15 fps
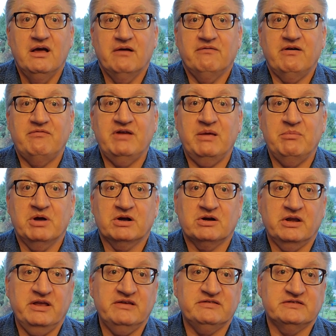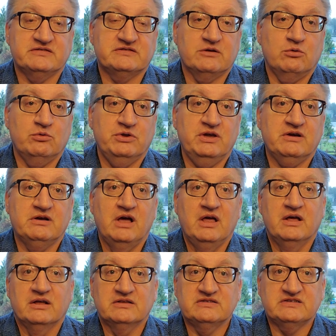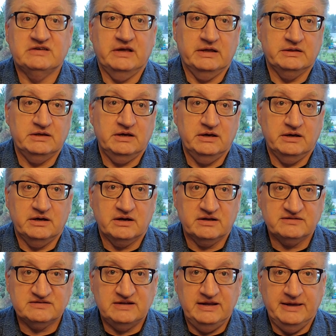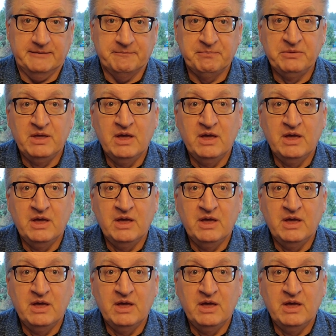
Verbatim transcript: Во время кризиса у них цены росли.